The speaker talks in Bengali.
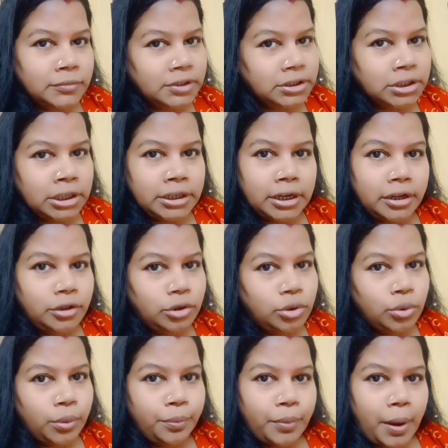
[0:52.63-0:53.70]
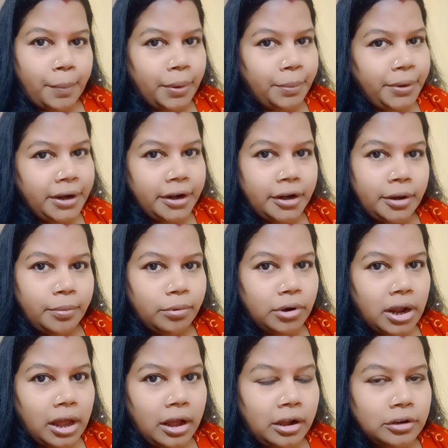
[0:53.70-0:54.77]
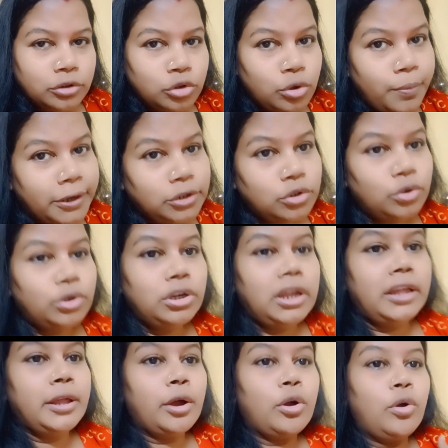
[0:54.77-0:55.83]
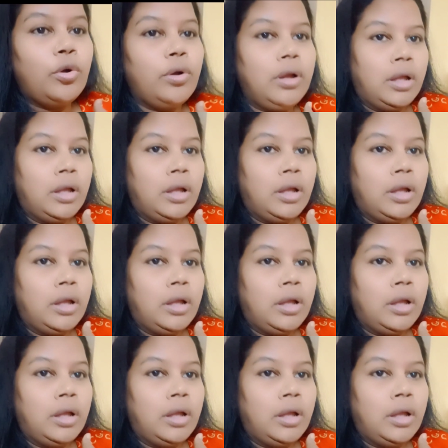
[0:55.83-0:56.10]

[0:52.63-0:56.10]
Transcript: সেটা কিন্তু আমরা মেনে নেব না তোমার জন্যে দেখো